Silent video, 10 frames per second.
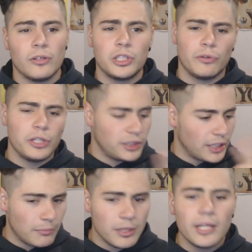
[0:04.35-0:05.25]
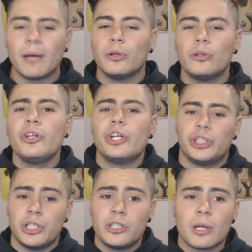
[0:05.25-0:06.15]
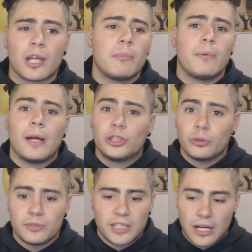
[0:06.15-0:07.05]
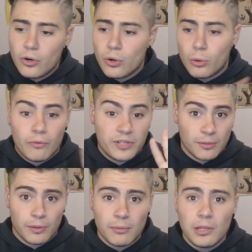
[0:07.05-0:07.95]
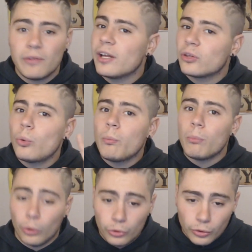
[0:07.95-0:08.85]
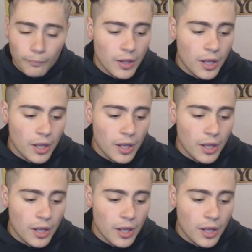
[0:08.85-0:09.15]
Oggi voglio registrare dei minigame, ho detto di regista che mi piacciono un sacco, come voi sapete, mi diverto un botto.